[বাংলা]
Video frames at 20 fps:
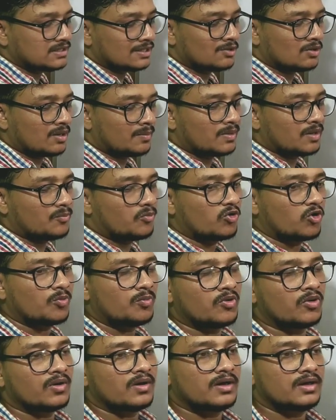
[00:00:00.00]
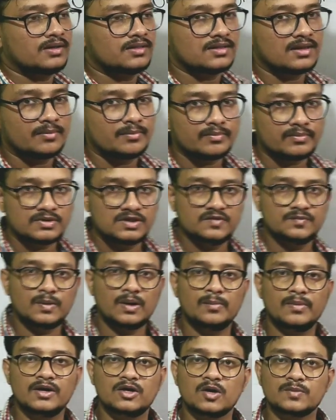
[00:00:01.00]
যেগুলো আমরা পড়বো ইন দা
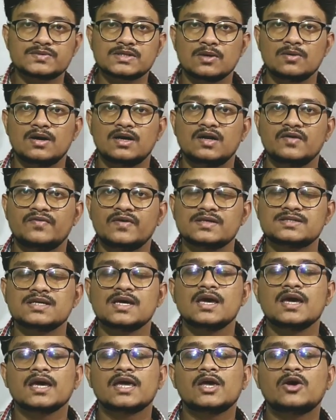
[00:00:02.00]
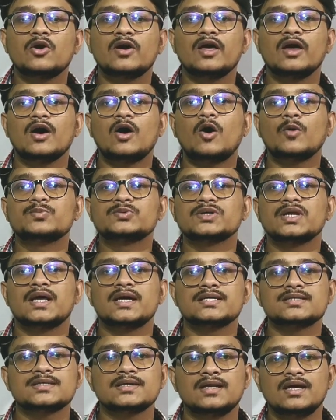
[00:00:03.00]
ডিপার্টমেন্ট অফ সেলুলার ডিফেন্স কি করে
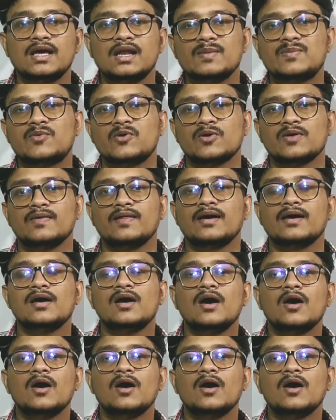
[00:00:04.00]
অপশনাইজেশনে হেল্প করবে